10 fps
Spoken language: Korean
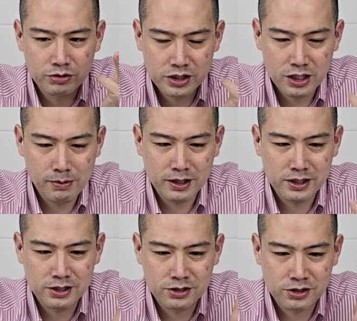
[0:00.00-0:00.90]
700
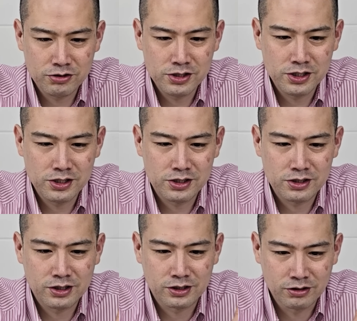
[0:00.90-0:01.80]
시리즈, 1000
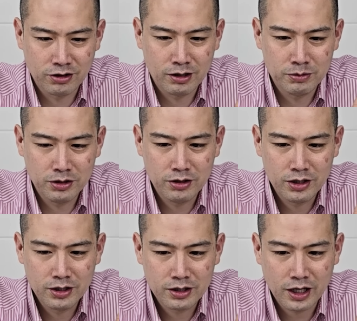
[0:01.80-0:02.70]
시리즈가 들어가면
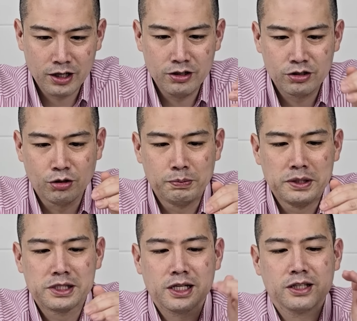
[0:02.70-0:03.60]
당연히 더
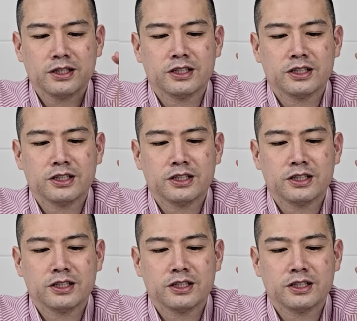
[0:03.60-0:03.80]
비싼